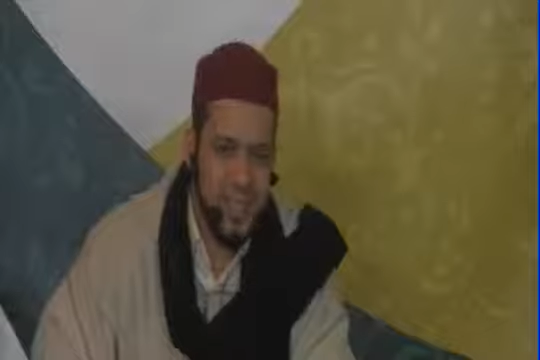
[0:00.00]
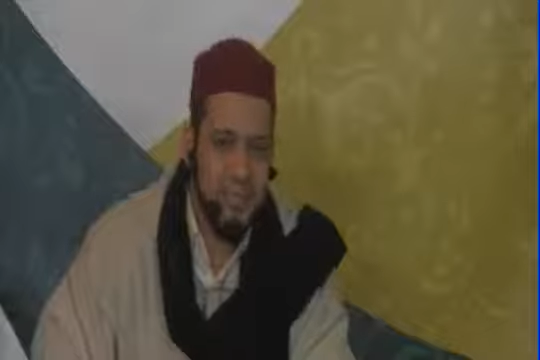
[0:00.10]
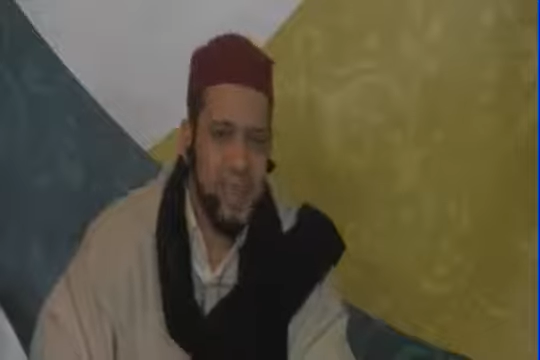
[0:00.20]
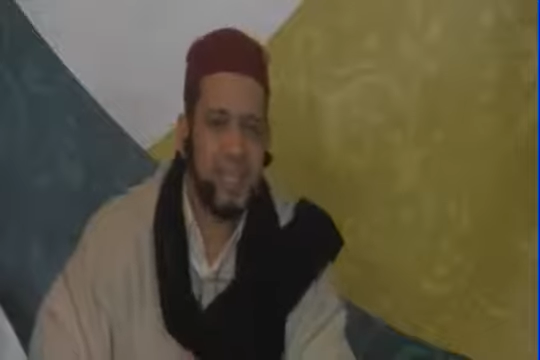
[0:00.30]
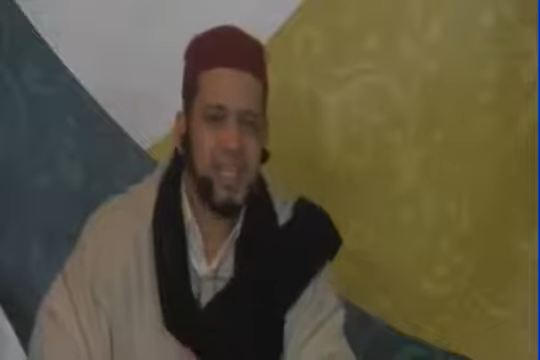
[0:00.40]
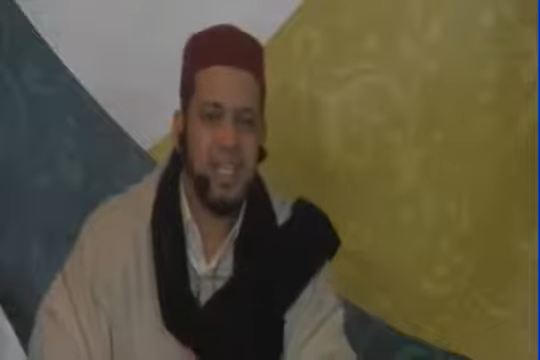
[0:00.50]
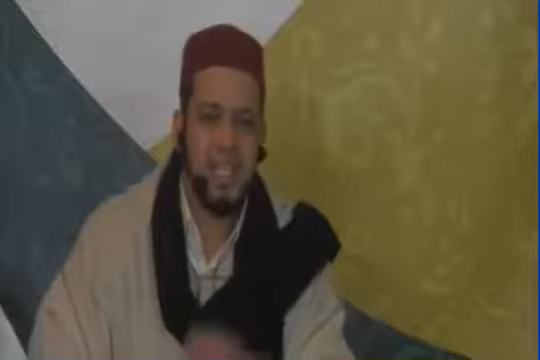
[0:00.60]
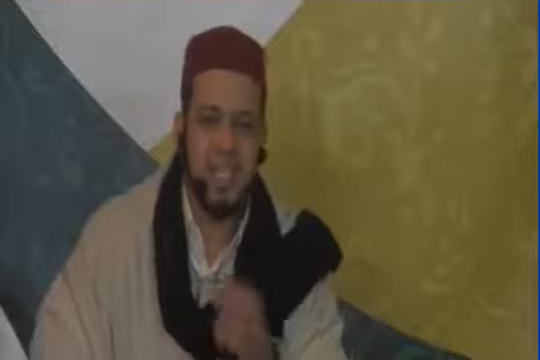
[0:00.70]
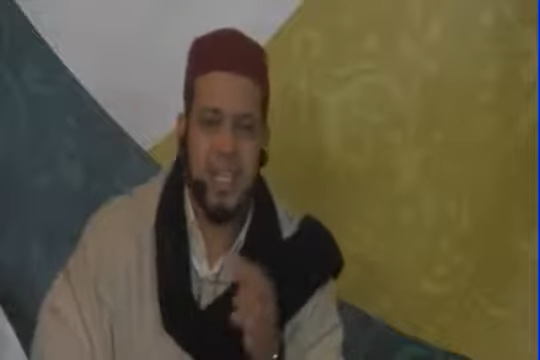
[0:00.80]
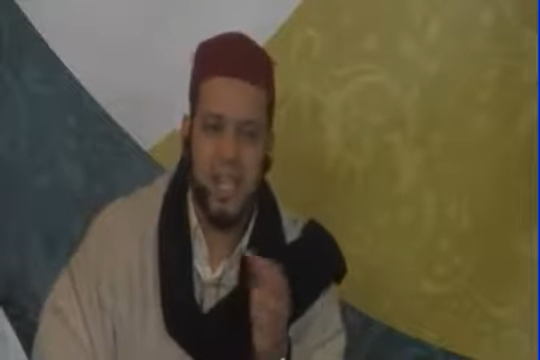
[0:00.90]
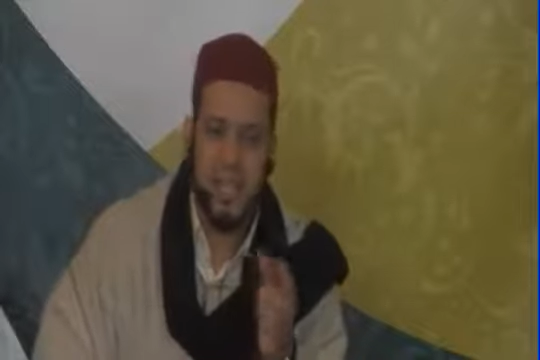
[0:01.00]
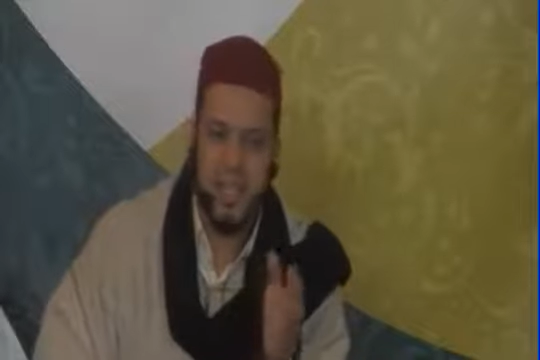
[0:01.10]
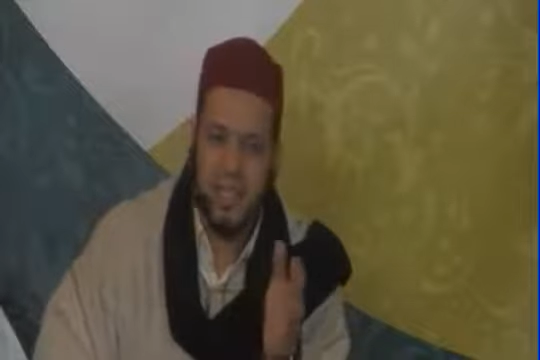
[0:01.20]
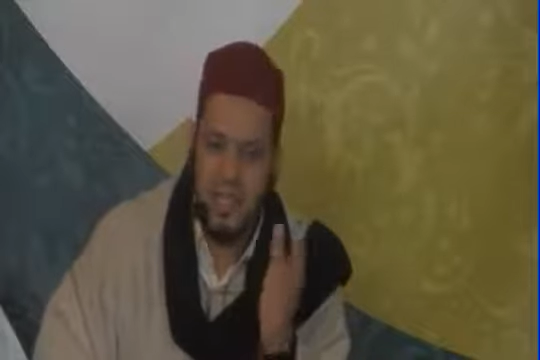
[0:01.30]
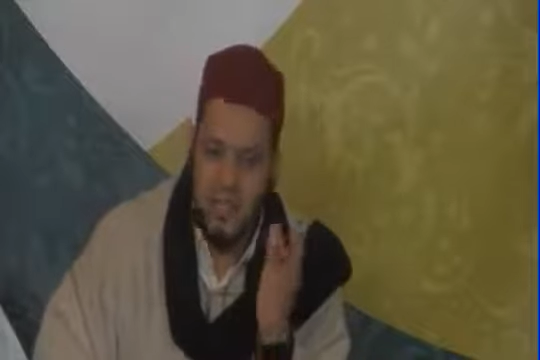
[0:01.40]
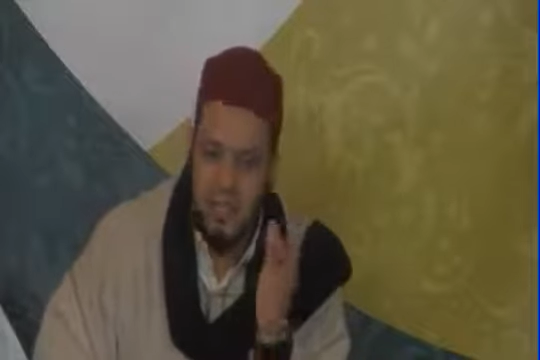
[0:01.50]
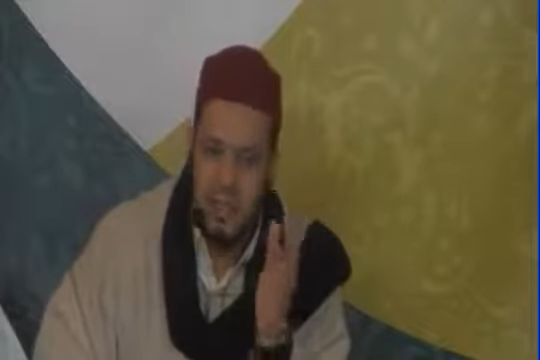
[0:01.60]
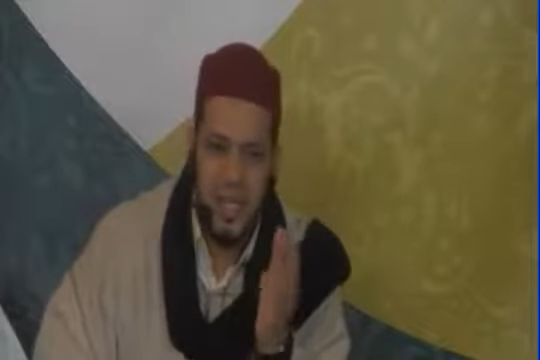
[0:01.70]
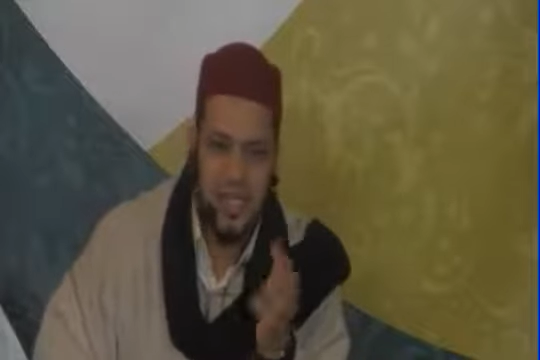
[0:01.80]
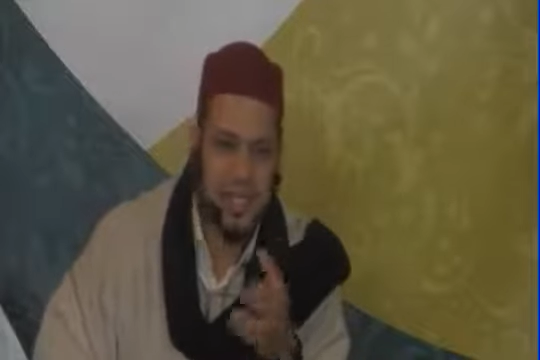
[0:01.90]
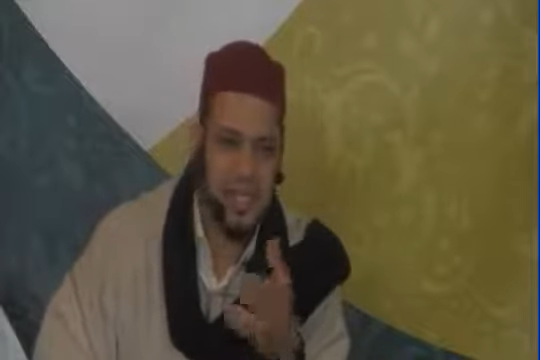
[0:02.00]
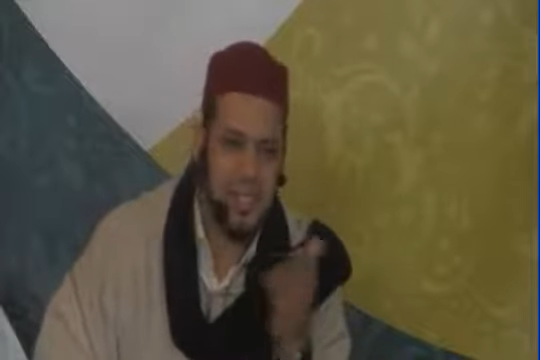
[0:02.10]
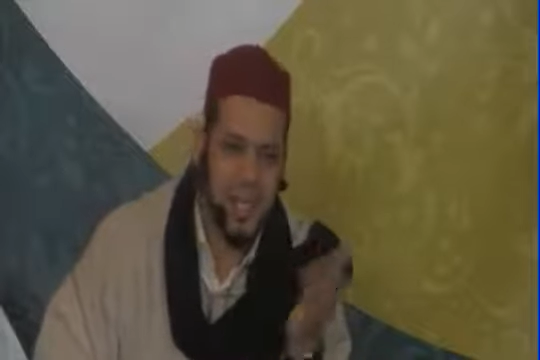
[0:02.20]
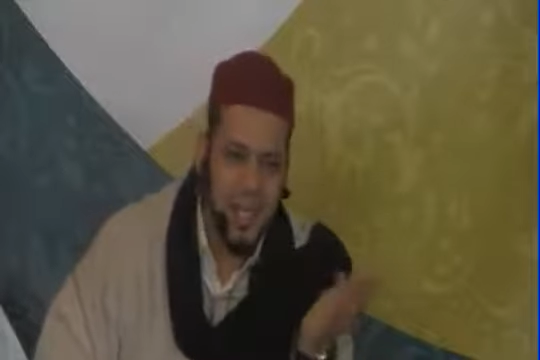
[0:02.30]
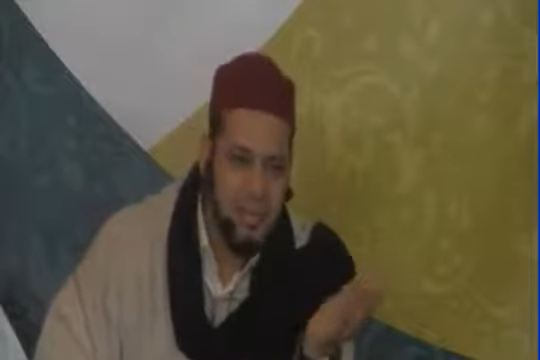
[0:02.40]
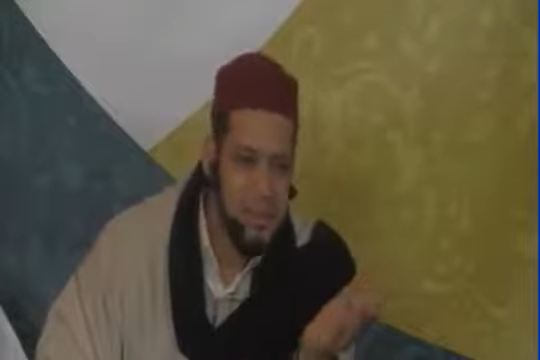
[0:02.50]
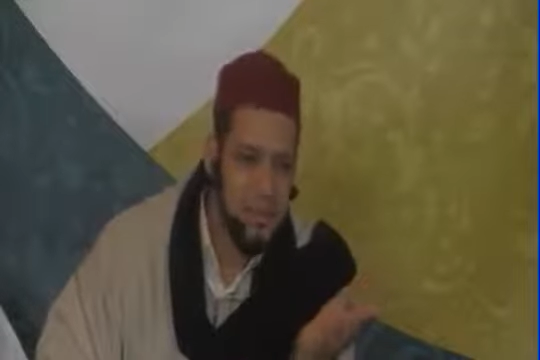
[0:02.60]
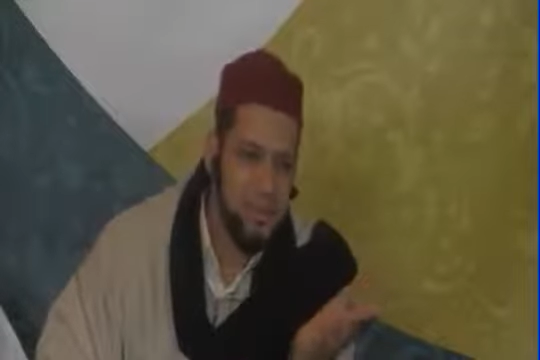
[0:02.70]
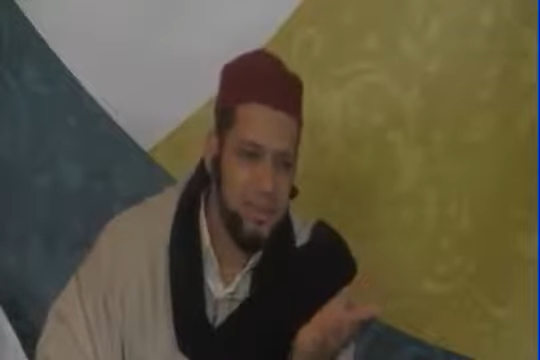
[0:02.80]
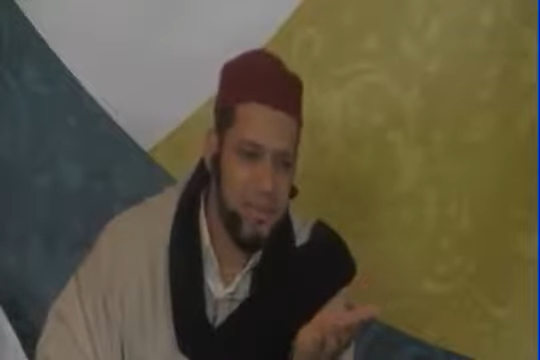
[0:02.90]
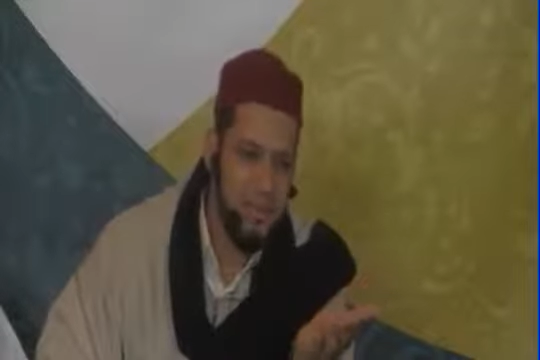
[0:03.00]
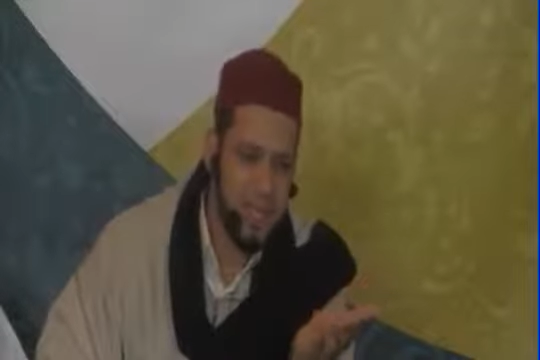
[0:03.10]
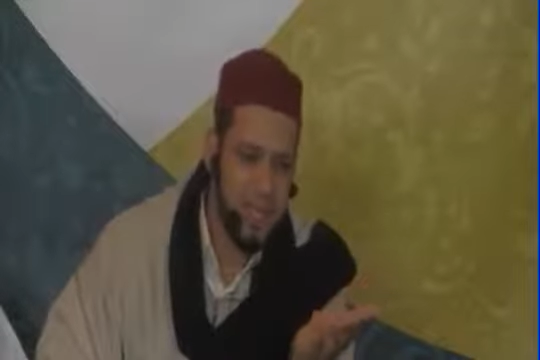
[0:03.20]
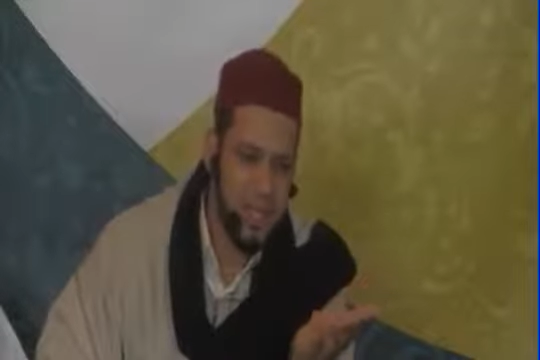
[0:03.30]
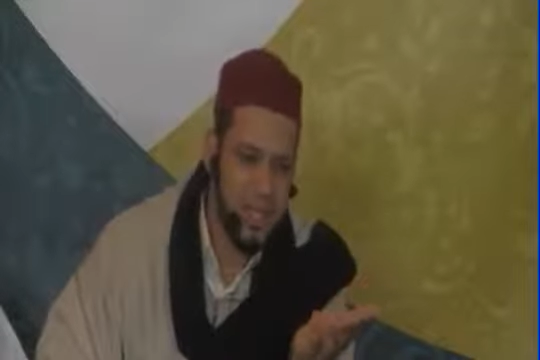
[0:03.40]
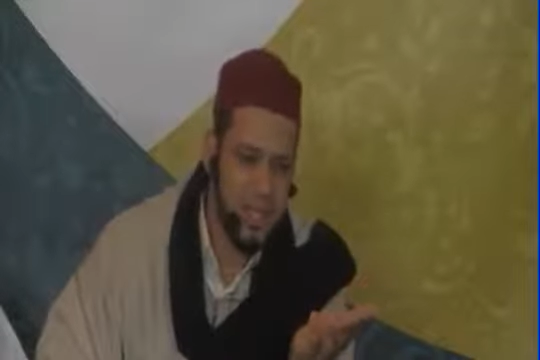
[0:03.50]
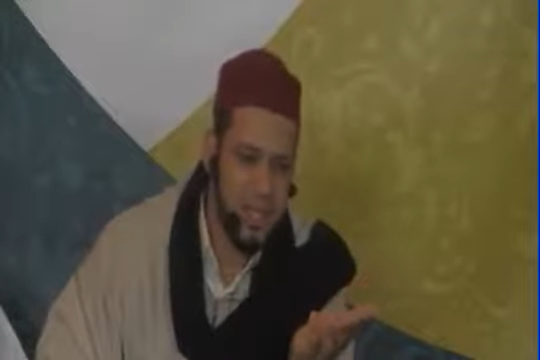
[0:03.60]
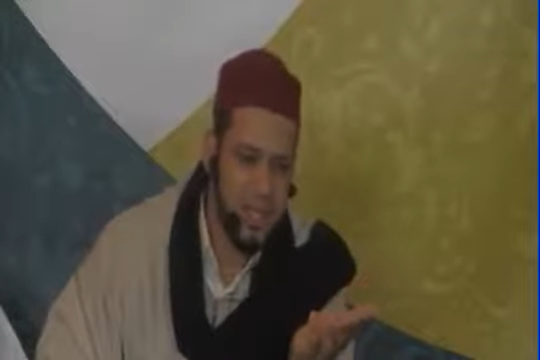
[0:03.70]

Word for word: ما خصناش دائما نسمعوا أن الصراع موجود في المساجد